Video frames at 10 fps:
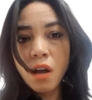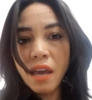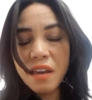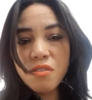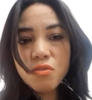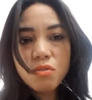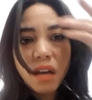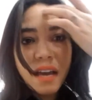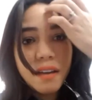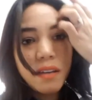Ellos
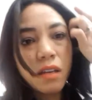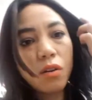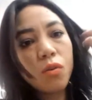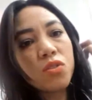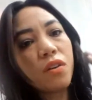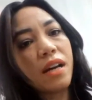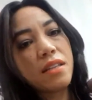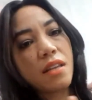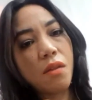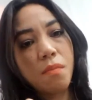han incluso
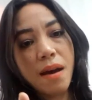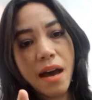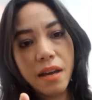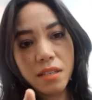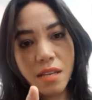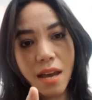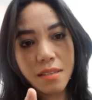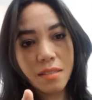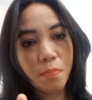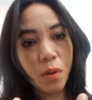organizado
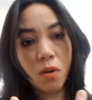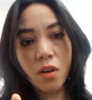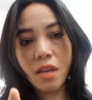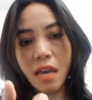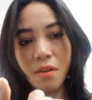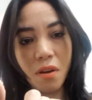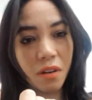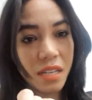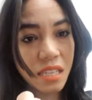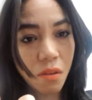marchas, oye, ellos han
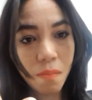organizado